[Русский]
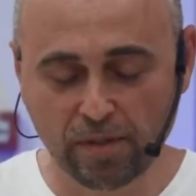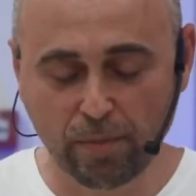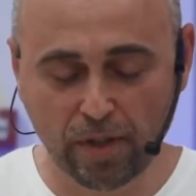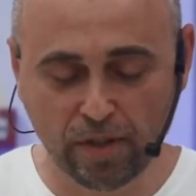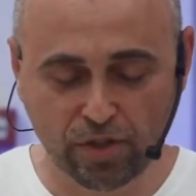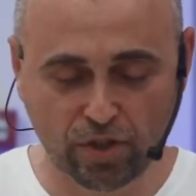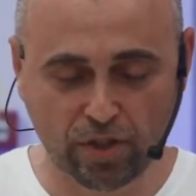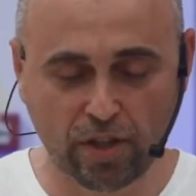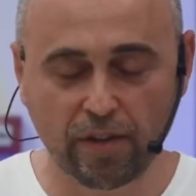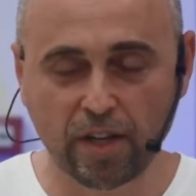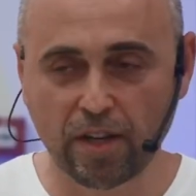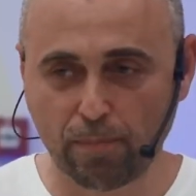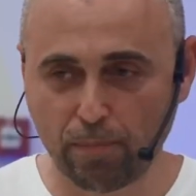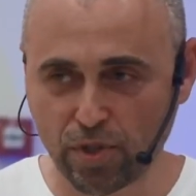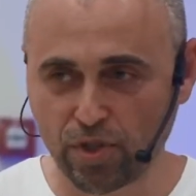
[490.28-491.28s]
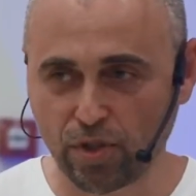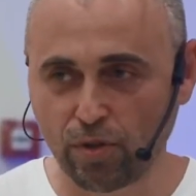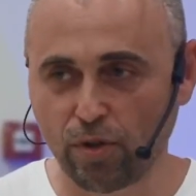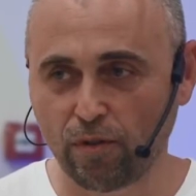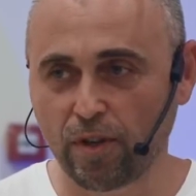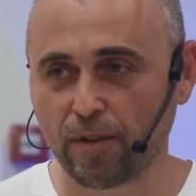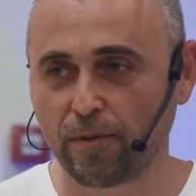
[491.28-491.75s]
избрал человека
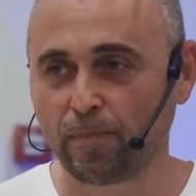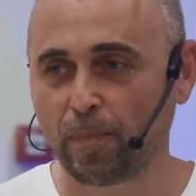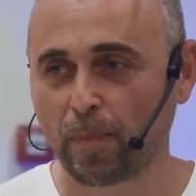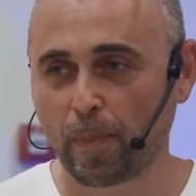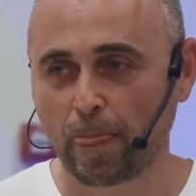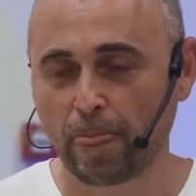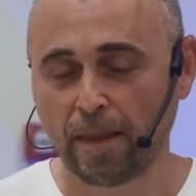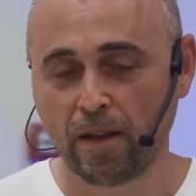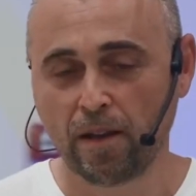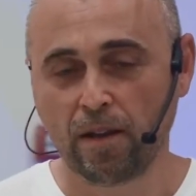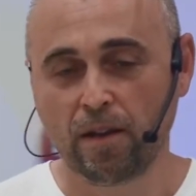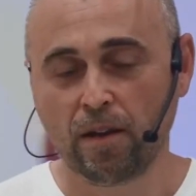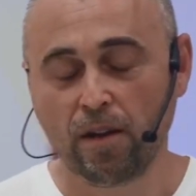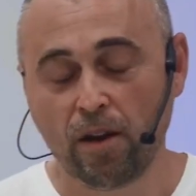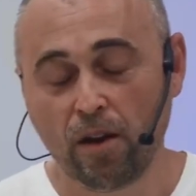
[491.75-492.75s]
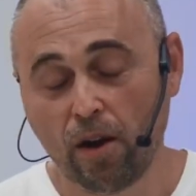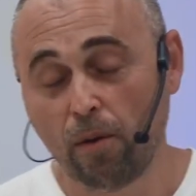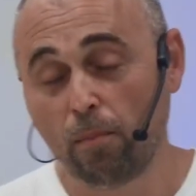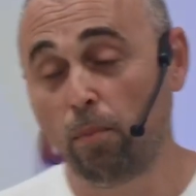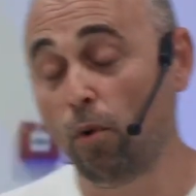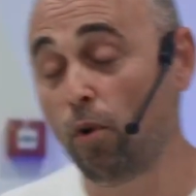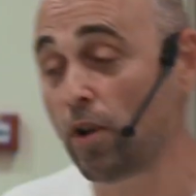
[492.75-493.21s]
пожилого –
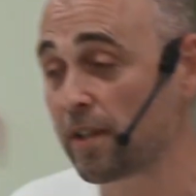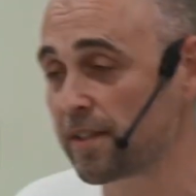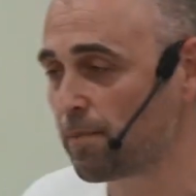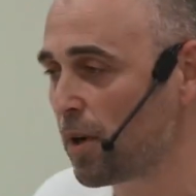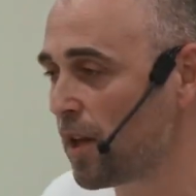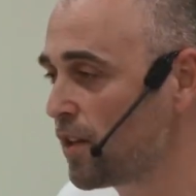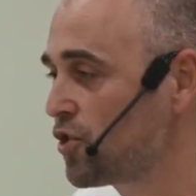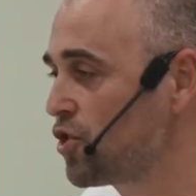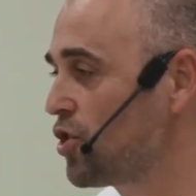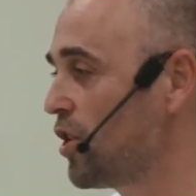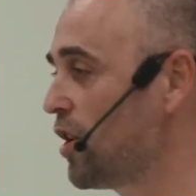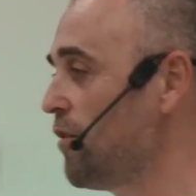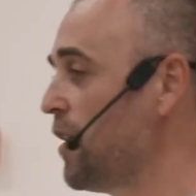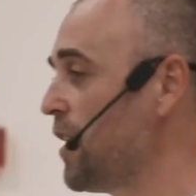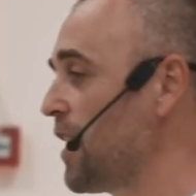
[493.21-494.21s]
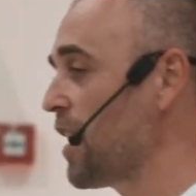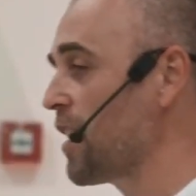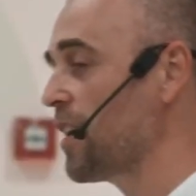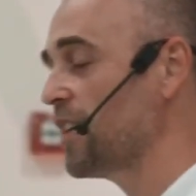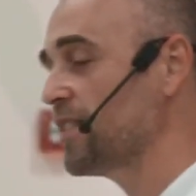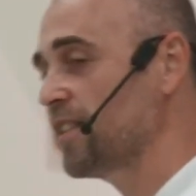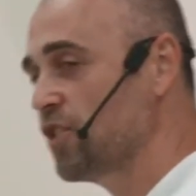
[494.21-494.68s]
Бог избрал человека
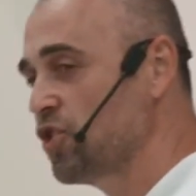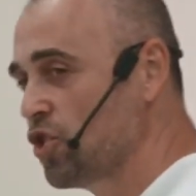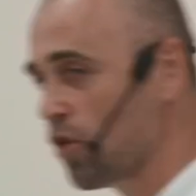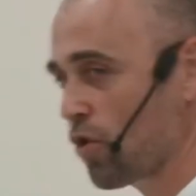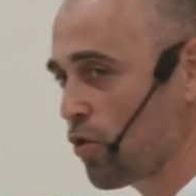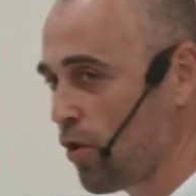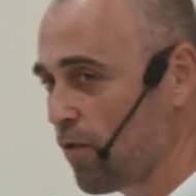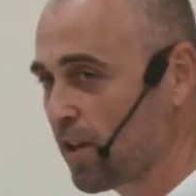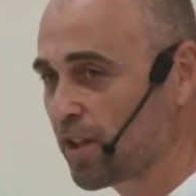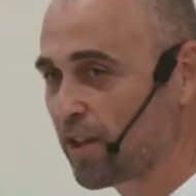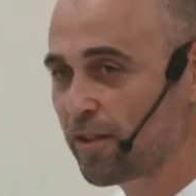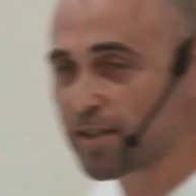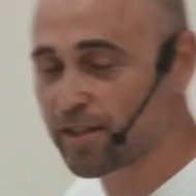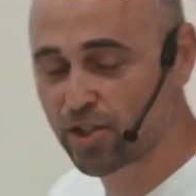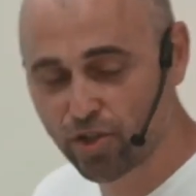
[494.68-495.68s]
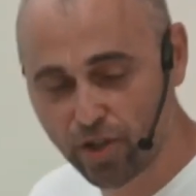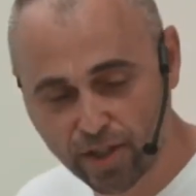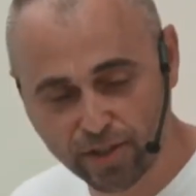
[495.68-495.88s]
разочарованного, скажи,